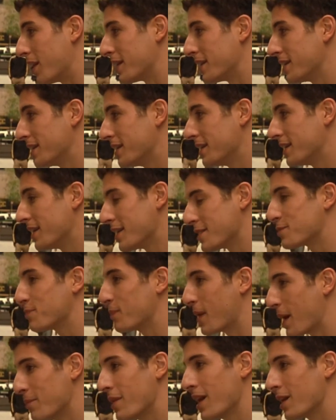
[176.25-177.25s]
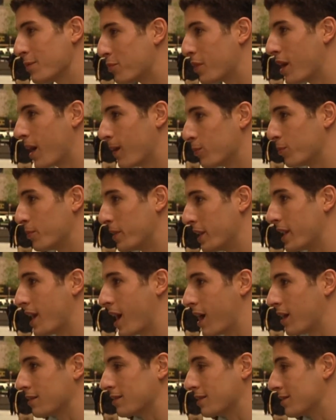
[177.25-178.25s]
verlassen. Ist mein Hauptproblem bei der
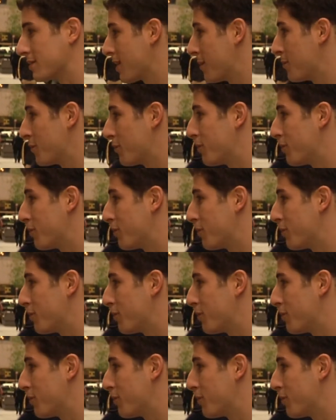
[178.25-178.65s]
Analyse. Ich